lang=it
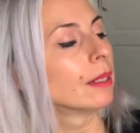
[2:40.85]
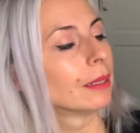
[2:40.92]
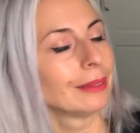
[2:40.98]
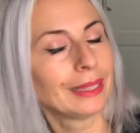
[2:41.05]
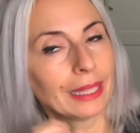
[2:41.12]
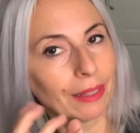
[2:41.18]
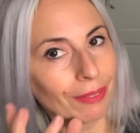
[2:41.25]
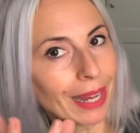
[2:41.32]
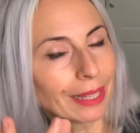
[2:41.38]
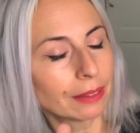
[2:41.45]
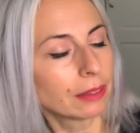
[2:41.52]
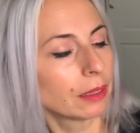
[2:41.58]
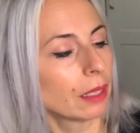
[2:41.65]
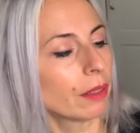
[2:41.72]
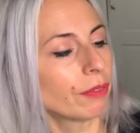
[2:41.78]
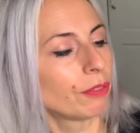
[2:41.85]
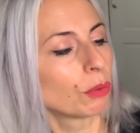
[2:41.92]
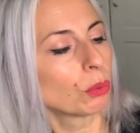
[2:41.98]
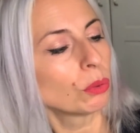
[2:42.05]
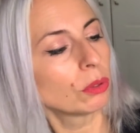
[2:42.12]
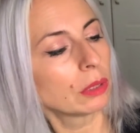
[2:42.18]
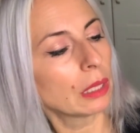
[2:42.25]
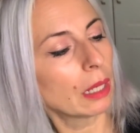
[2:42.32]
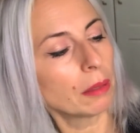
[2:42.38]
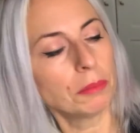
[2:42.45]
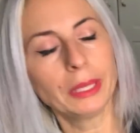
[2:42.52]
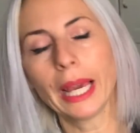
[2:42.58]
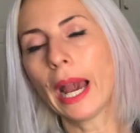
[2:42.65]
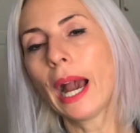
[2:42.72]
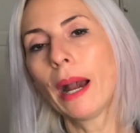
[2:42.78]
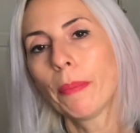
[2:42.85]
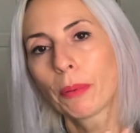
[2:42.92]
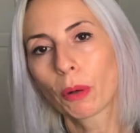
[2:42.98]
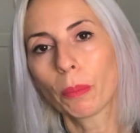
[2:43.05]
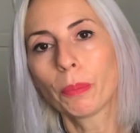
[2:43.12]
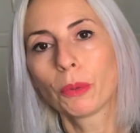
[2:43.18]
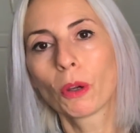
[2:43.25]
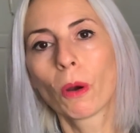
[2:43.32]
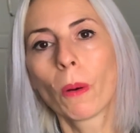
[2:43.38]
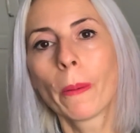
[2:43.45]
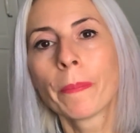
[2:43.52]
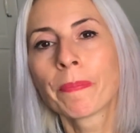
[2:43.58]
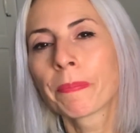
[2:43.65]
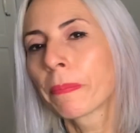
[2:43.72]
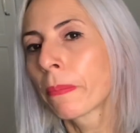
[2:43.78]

derivante da frutta, mi ha proprio